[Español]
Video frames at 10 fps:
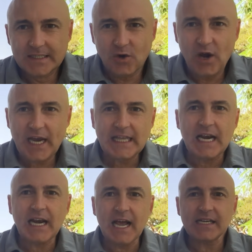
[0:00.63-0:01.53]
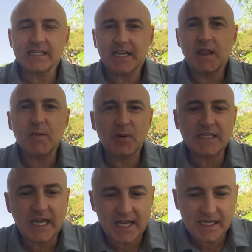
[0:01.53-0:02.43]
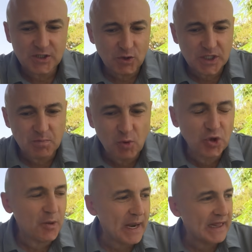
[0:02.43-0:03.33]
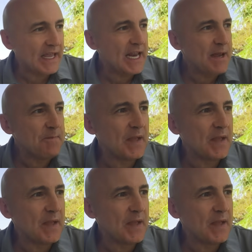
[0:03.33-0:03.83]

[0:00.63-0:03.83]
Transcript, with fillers: Hola, ¿qué tal, cracks? Gracias por estar ahí. Esto es Mundo Maldini.